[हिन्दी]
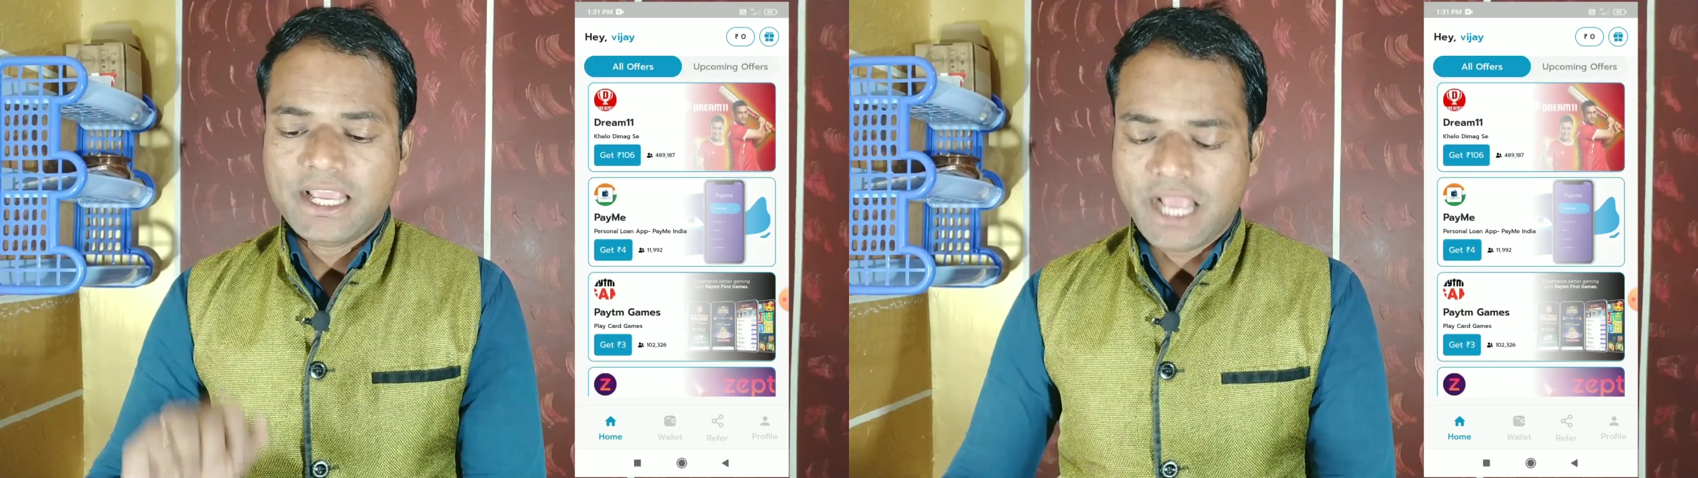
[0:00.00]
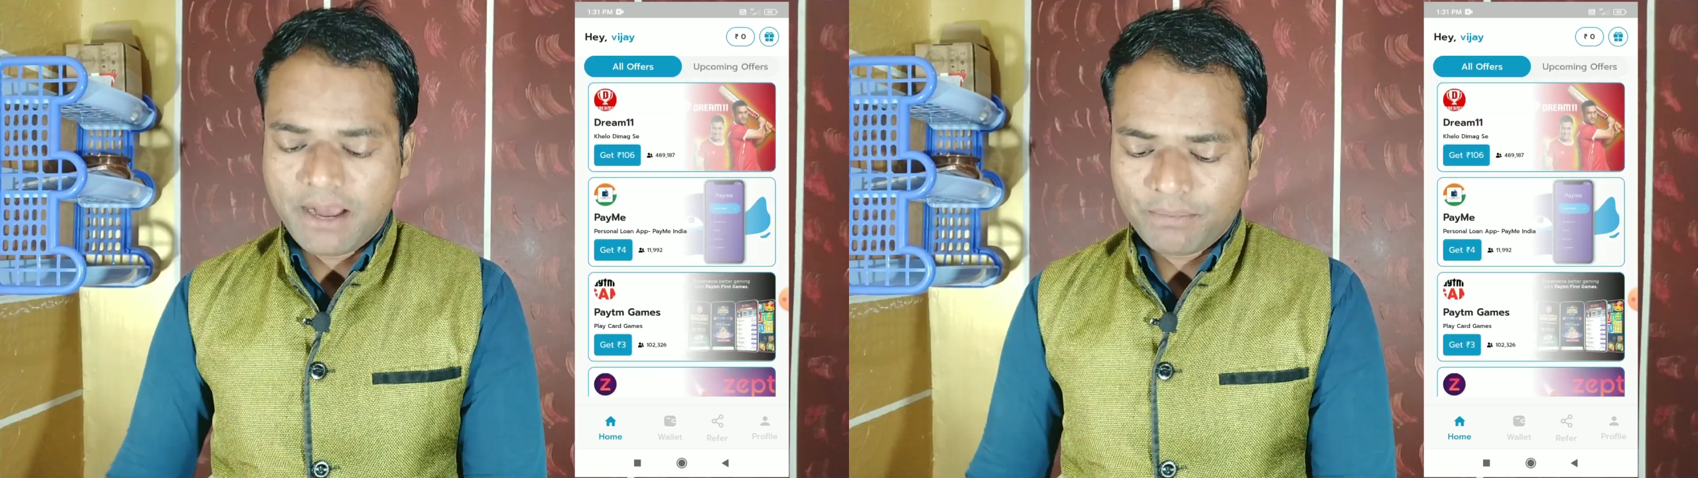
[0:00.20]

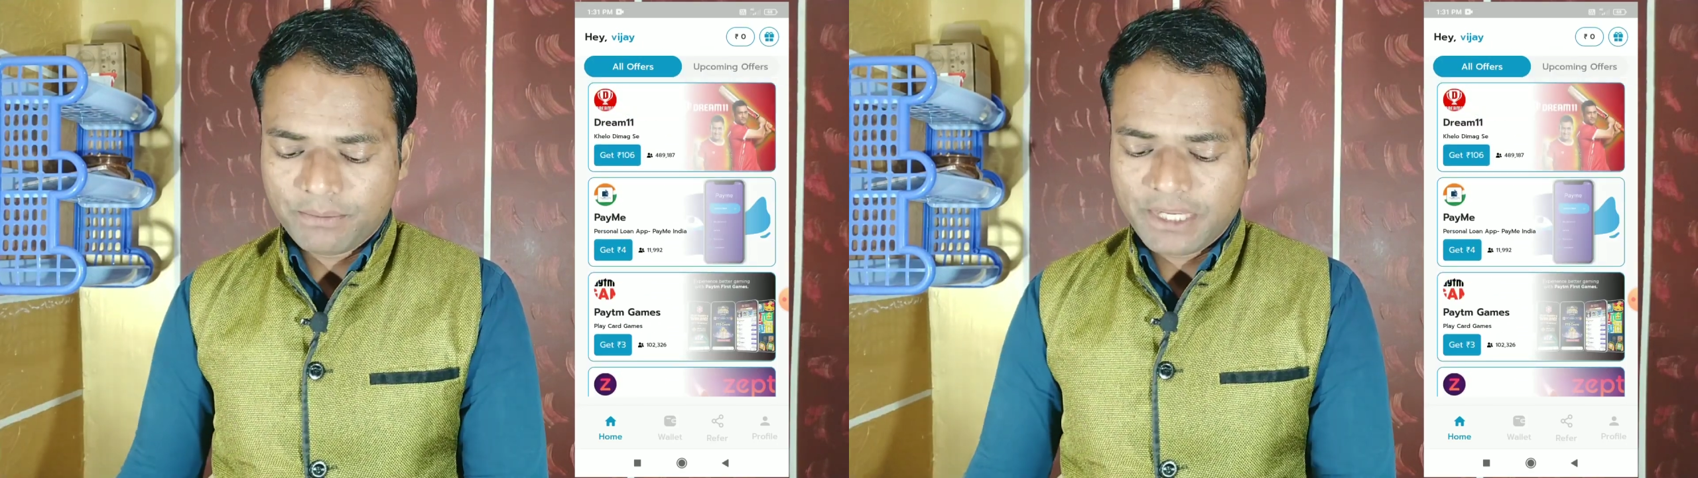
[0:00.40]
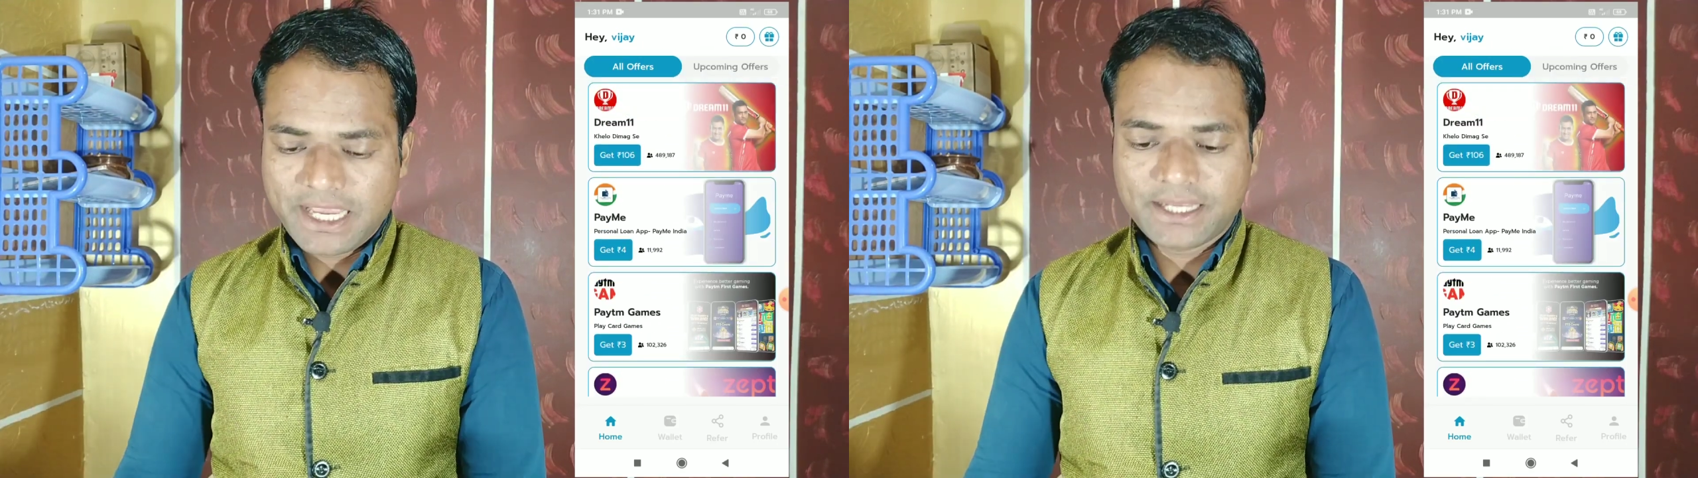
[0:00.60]
यहाँ पर
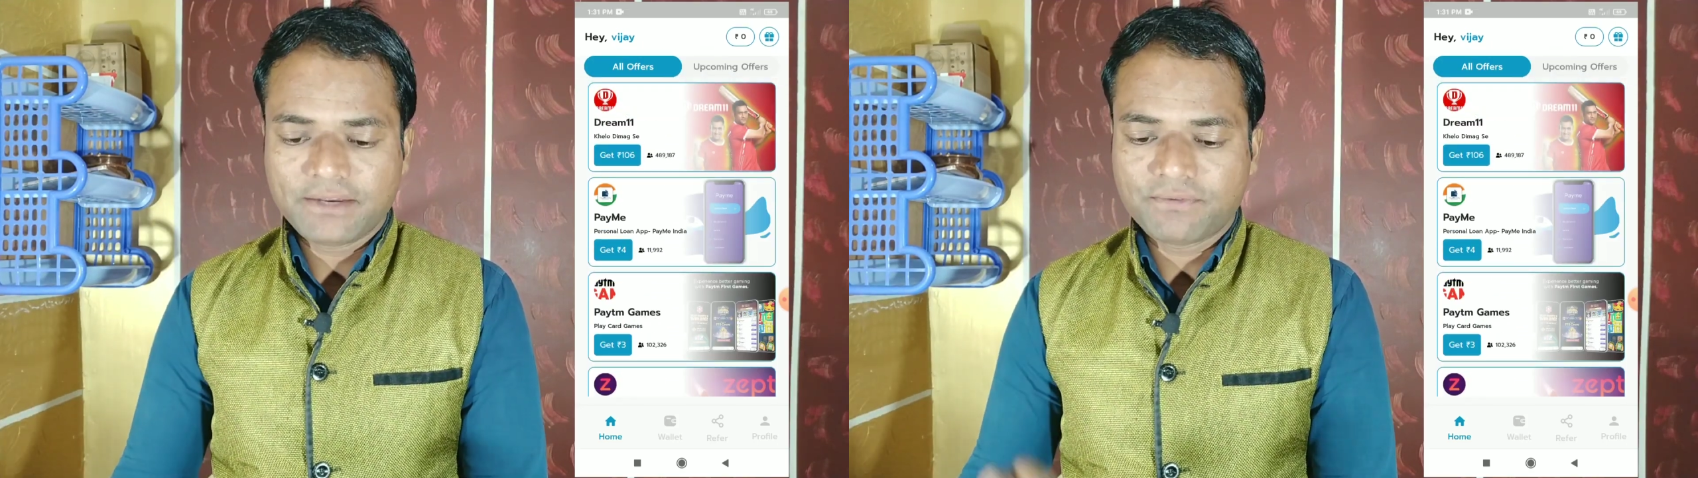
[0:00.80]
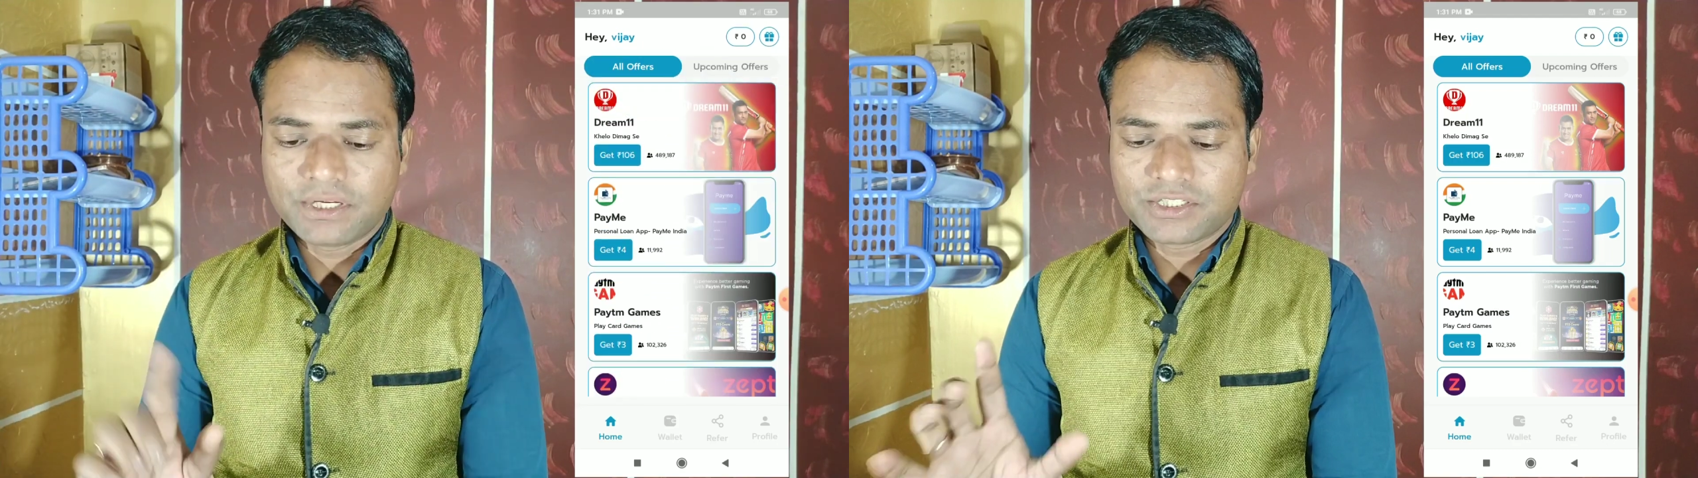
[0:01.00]
मैं एक
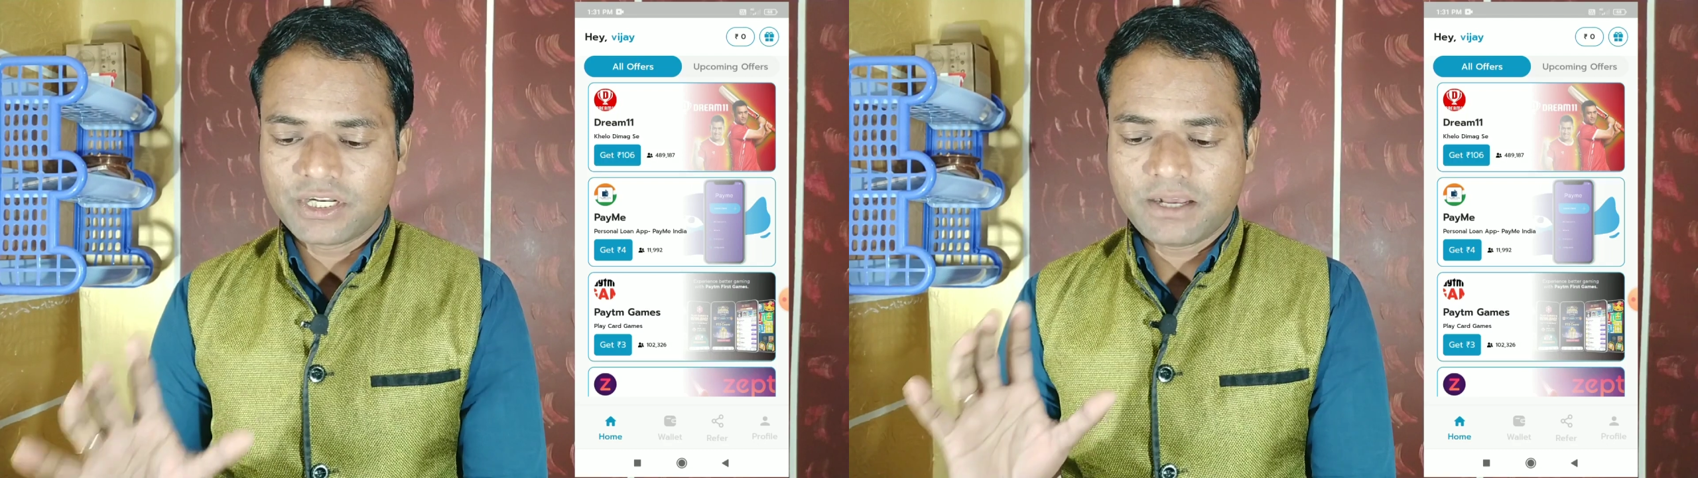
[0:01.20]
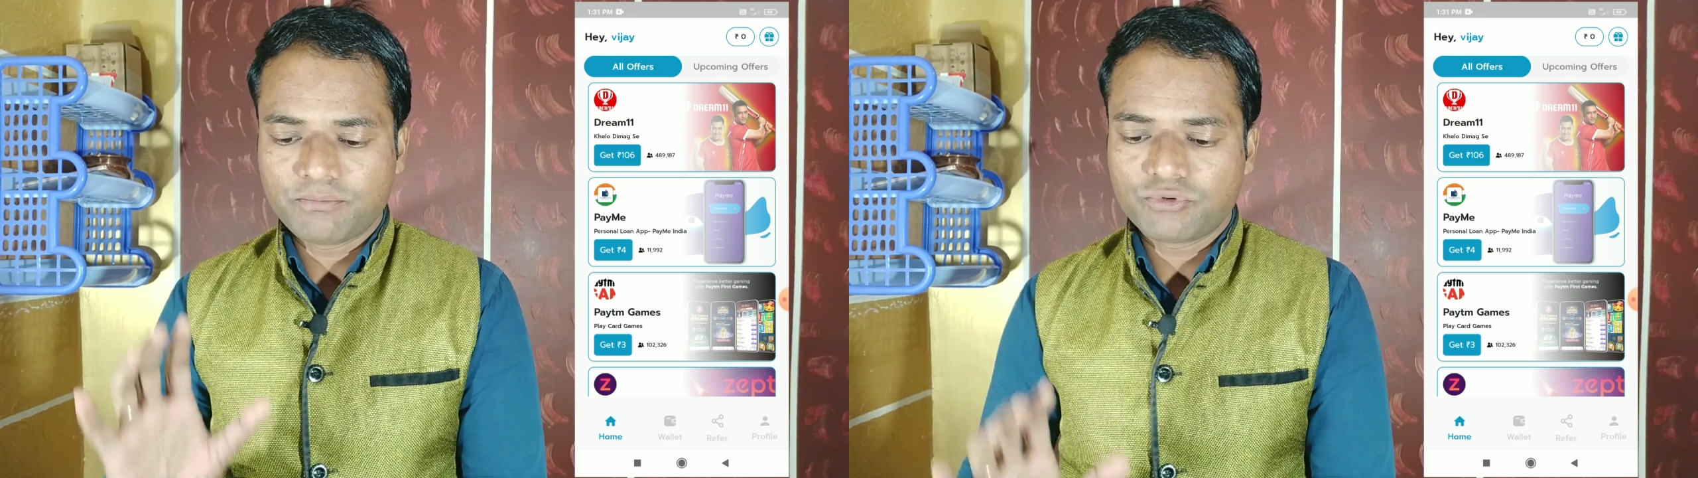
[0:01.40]
एक
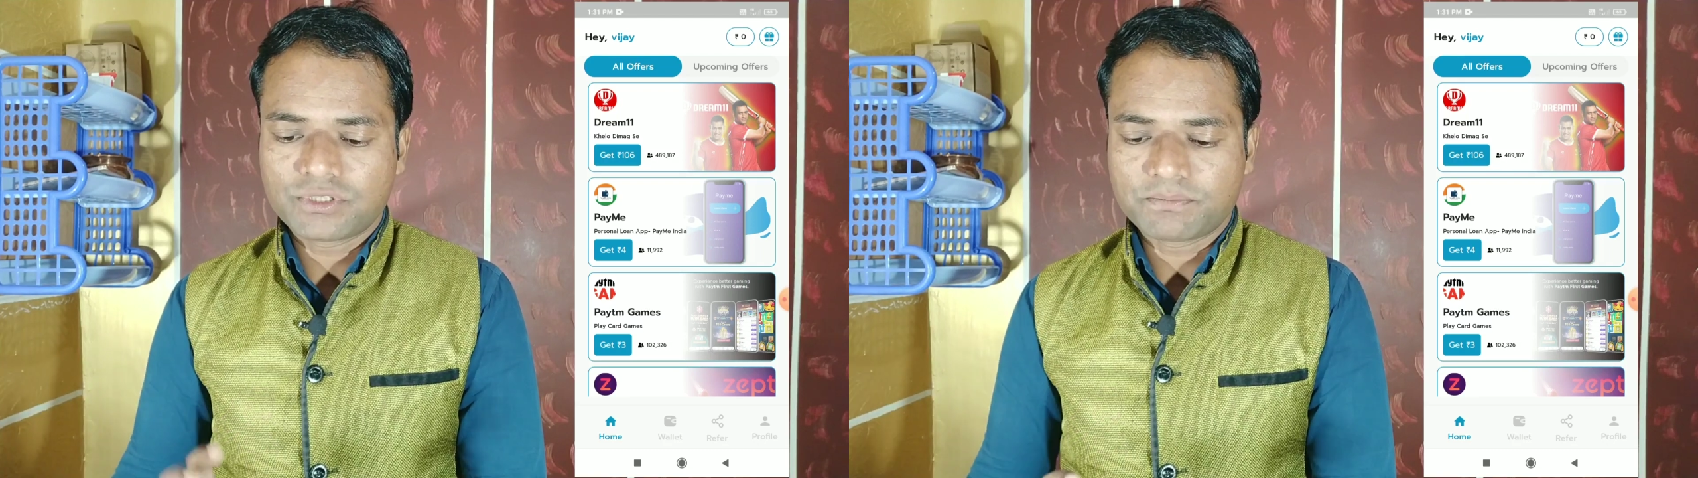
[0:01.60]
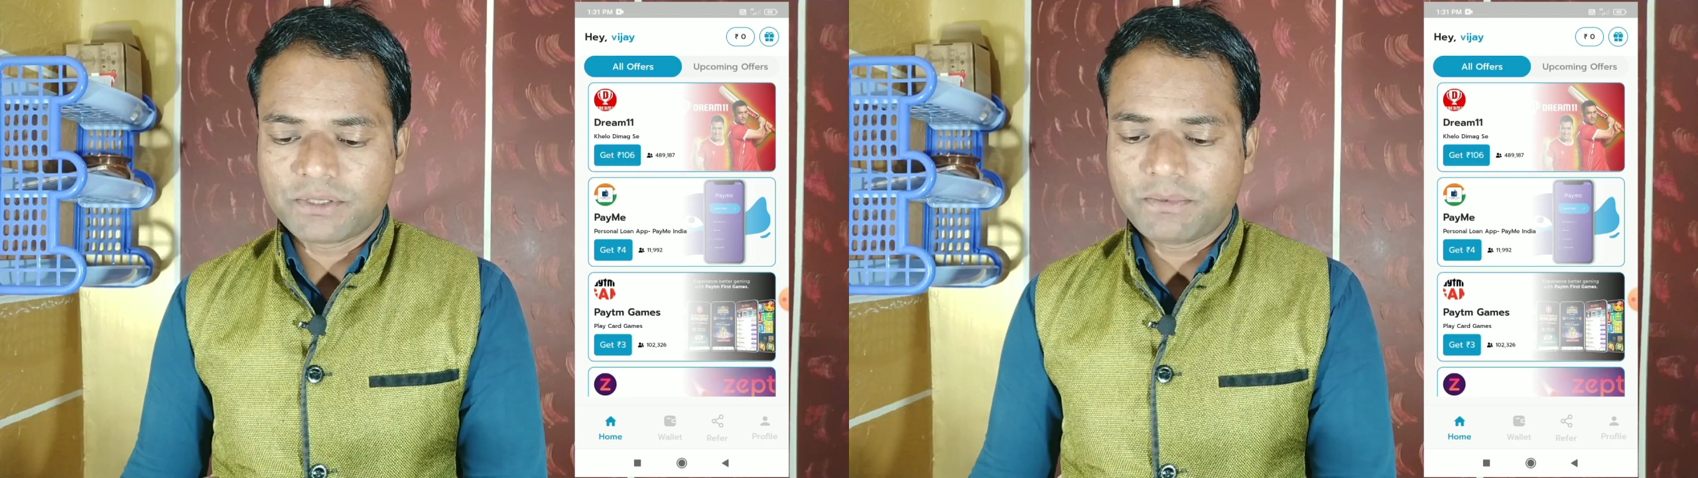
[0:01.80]
फंक्शन आपको
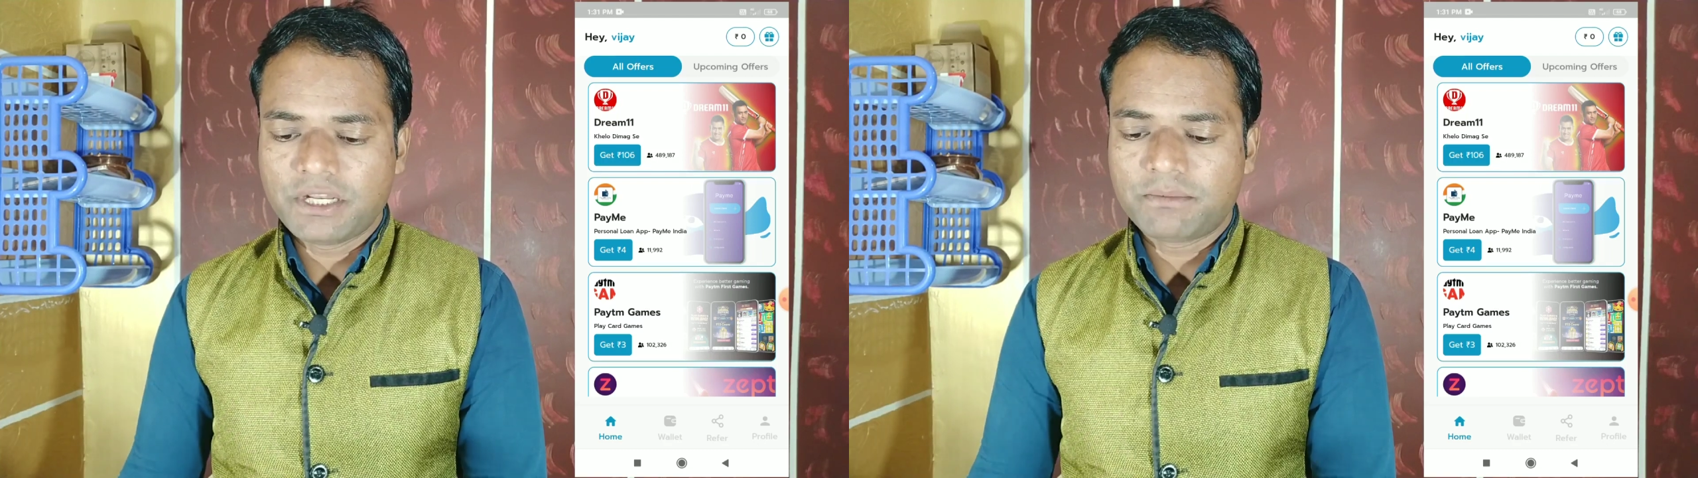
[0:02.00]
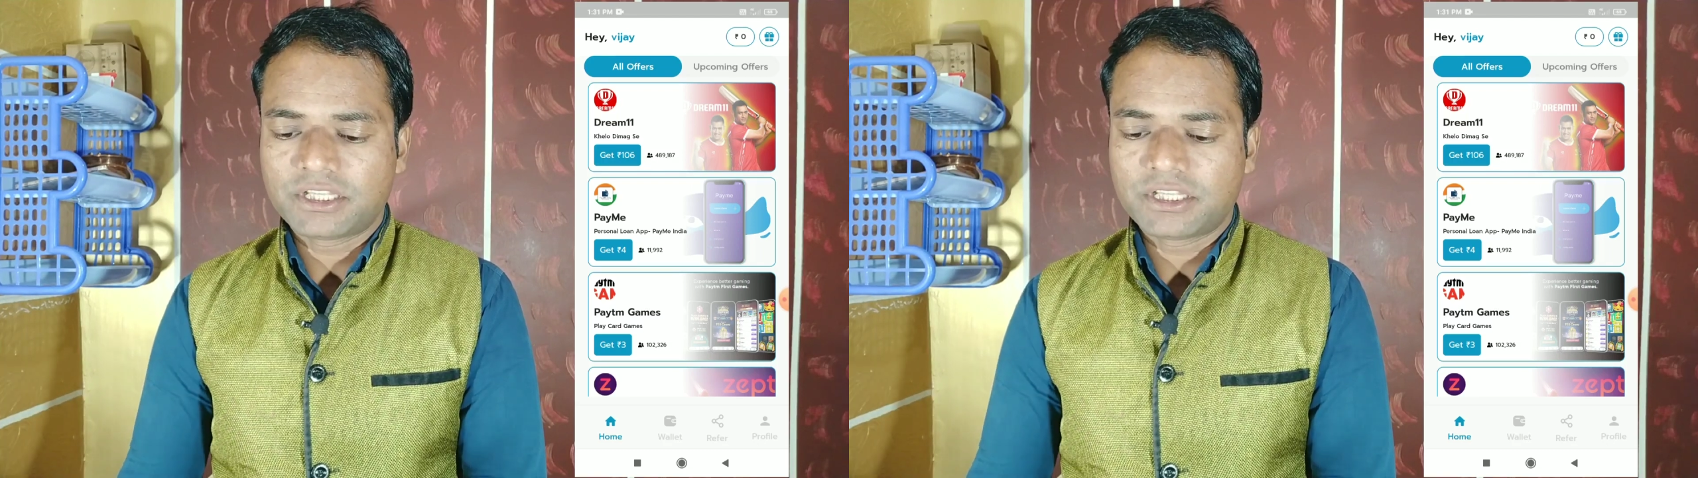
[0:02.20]
सबसे पहले